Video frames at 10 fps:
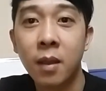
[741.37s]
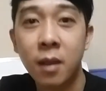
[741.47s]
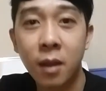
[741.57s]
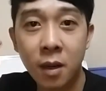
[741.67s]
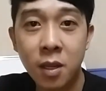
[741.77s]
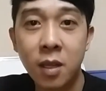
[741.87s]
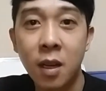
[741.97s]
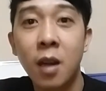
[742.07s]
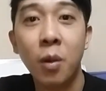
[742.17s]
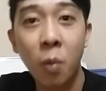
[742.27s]
there's
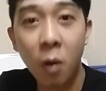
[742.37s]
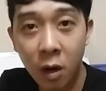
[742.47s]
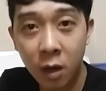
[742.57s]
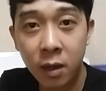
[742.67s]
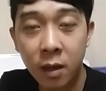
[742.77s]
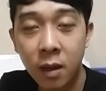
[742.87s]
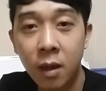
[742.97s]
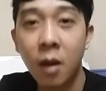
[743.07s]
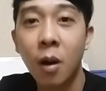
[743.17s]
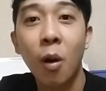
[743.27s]
a reward
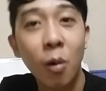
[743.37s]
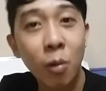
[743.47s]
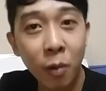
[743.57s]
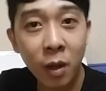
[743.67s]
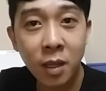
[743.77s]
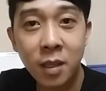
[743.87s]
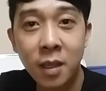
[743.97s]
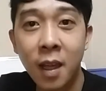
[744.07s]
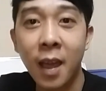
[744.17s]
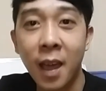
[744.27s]

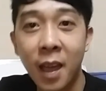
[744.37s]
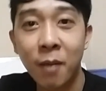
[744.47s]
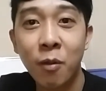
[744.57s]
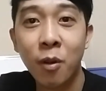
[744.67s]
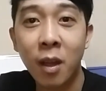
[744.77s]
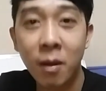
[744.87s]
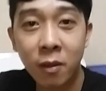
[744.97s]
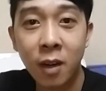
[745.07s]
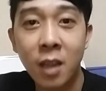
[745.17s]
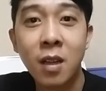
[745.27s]
always and
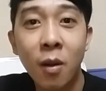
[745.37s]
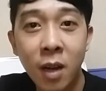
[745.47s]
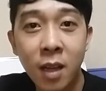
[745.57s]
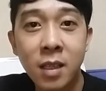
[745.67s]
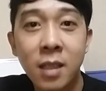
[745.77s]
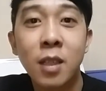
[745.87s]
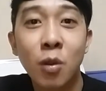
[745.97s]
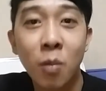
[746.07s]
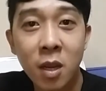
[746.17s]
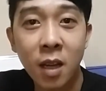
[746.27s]
forever as long as
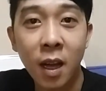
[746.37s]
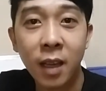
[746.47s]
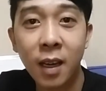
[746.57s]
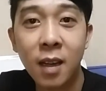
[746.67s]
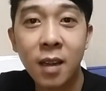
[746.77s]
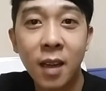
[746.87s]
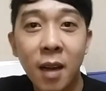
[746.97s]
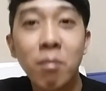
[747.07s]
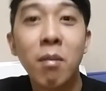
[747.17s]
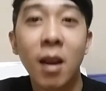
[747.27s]
sumasakay ka ng